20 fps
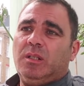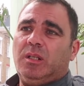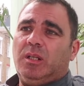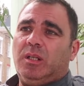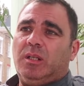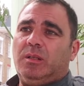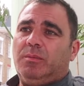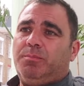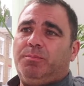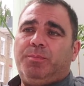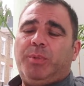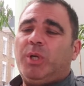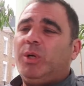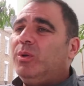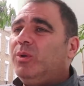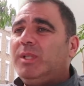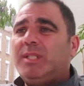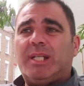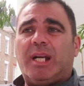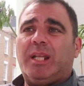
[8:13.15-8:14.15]
eh, pero
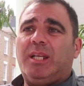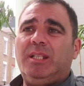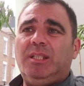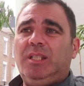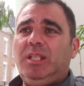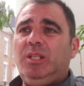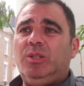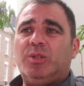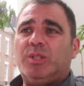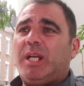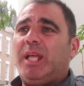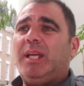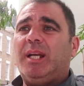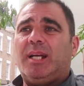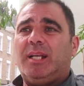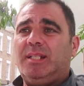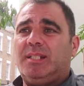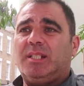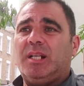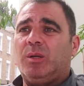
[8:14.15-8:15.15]
no es argentino, ya
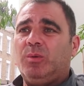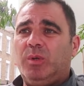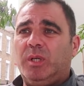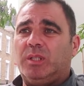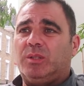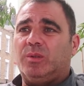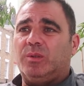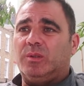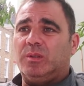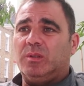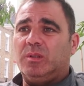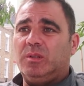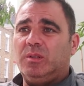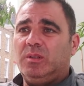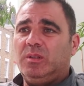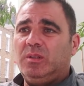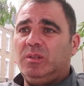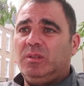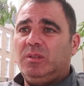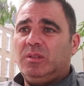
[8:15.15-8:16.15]
deja de ser nuestro.
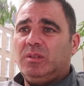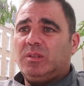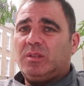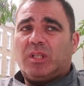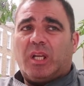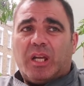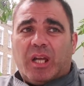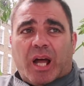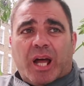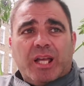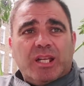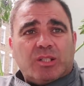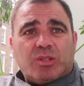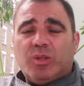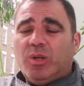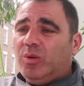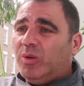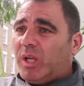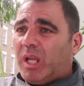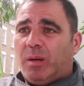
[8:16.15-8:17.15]
A
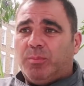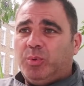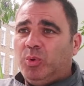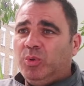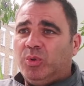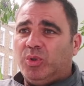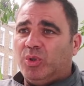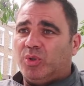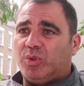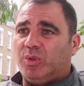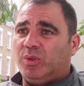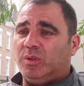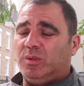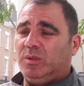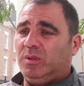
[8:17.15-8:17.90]
eso es lo que apunto yo.